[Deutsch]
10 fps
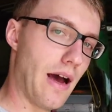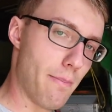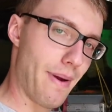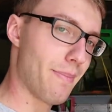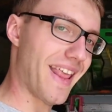
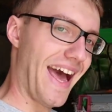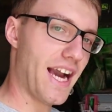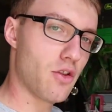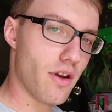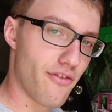ähm, beim
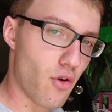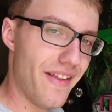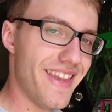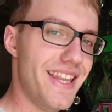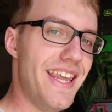Traktor
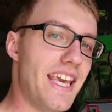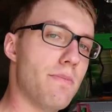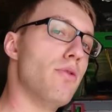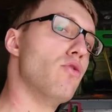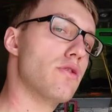vorne
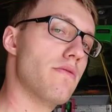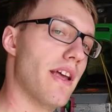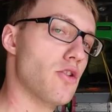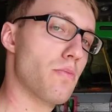nicht benutzt werden.